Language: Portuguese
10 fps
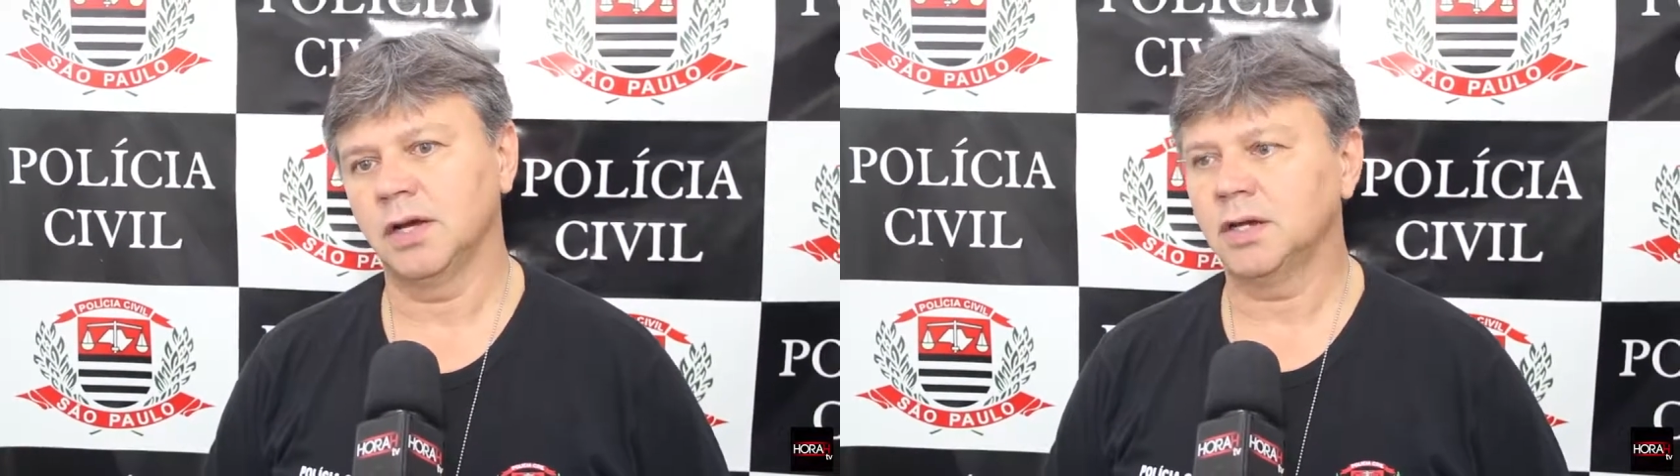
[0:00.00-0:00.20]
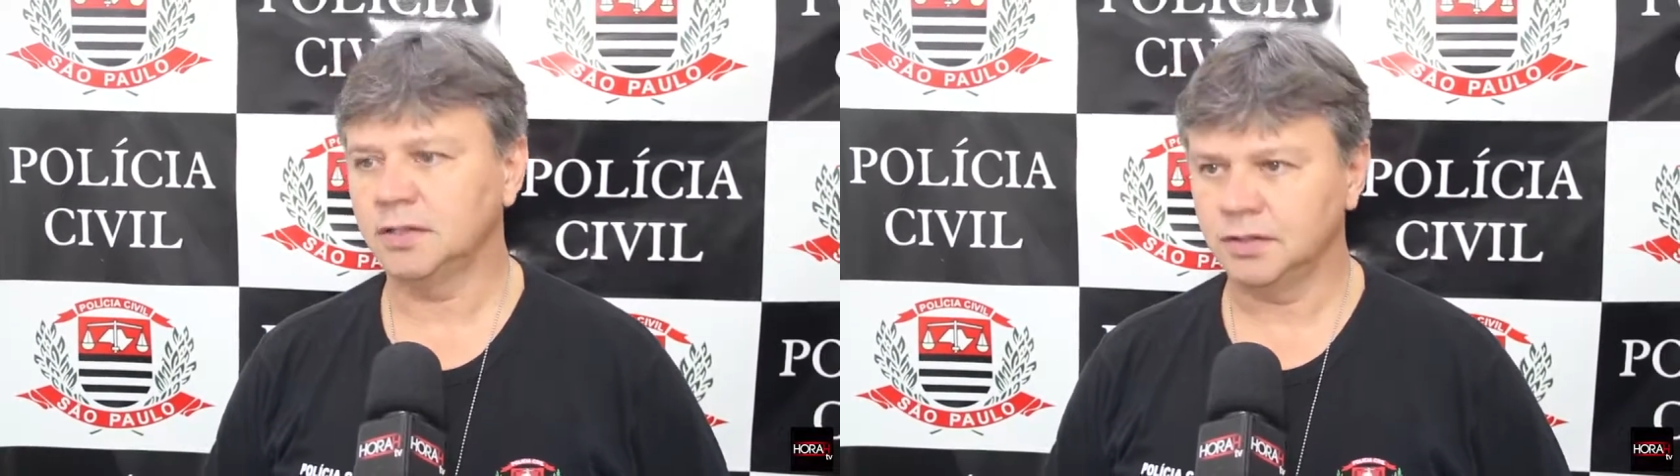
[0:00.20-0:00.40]

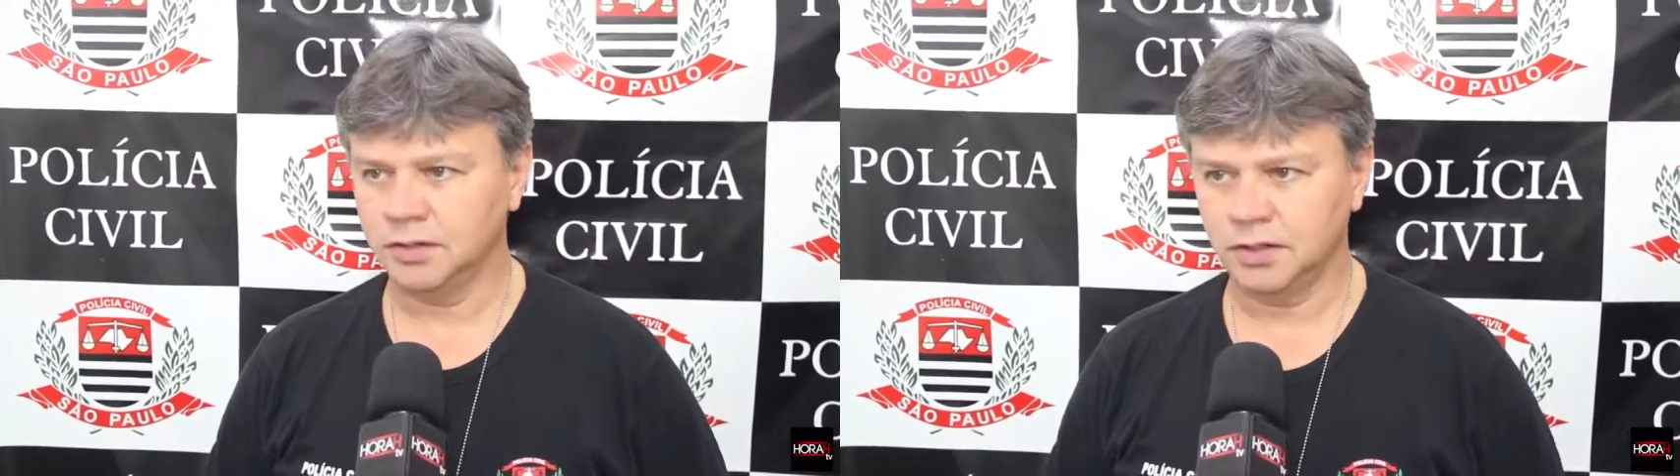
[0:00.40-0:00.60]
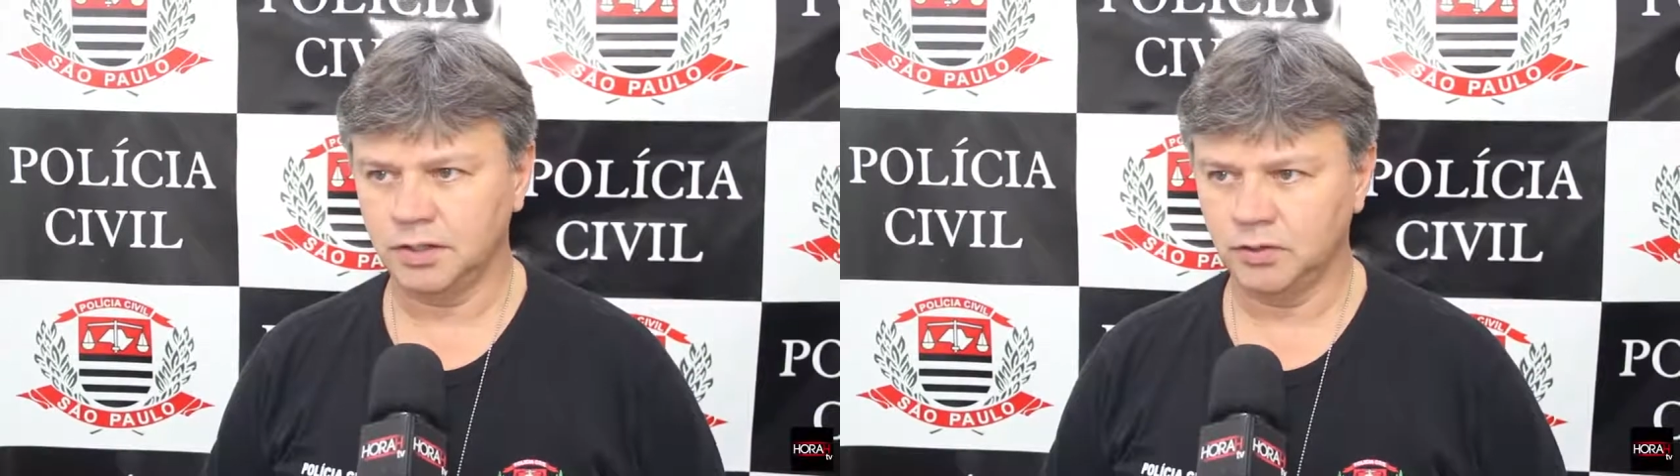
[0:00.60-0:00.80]

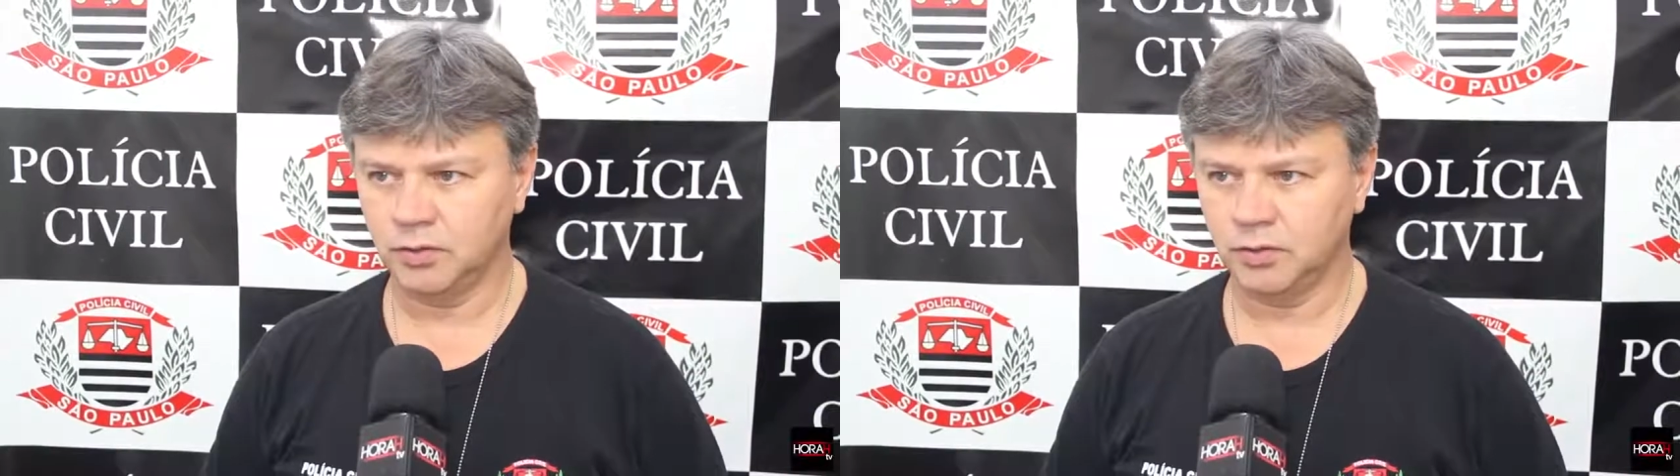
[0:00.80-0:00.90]
antes de